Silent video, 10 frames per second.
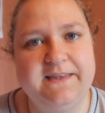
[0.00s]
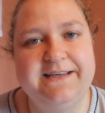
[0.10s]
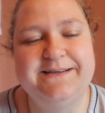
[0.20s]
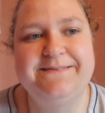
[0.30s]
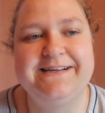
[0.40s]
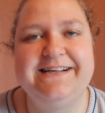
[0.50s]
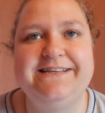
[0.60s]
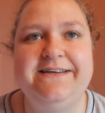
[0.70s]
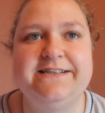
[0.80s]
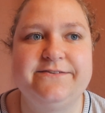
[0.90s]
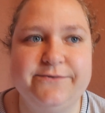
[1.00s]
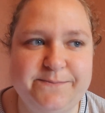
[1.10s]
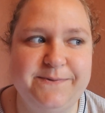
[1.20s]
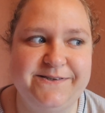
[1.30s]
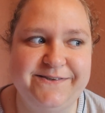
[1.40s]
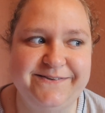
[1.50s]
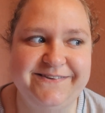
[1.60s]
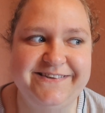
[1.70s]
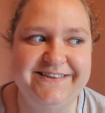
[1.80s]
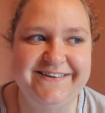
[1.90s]
Ähm, da kann ich wenigstens Fußball
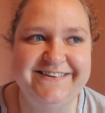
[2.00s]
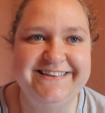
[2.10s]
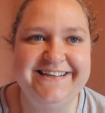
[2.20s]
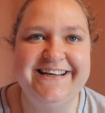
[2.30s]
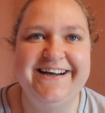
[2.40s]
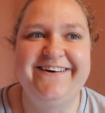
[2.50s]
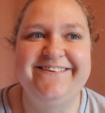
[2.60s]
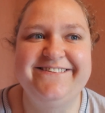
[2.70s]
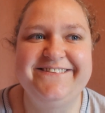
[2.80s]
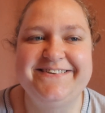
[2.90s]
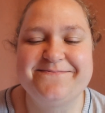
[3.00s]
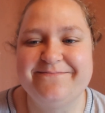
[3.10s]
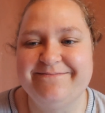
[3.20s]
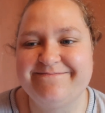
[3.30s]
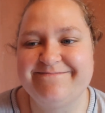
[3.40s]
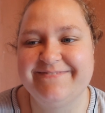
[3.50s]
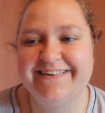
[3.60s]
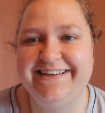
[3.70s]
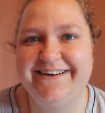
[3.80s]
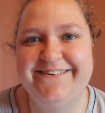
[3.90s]
schon schauen. Auch wenn ähm,
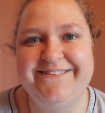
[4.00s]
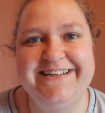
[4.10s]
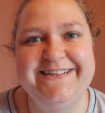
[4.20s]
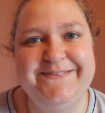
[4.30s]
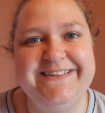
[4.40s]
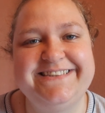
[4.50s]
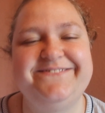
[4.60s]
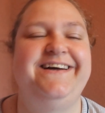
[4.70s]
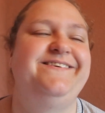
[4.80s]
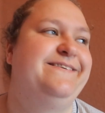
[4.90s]
ja auch meine Lieblings...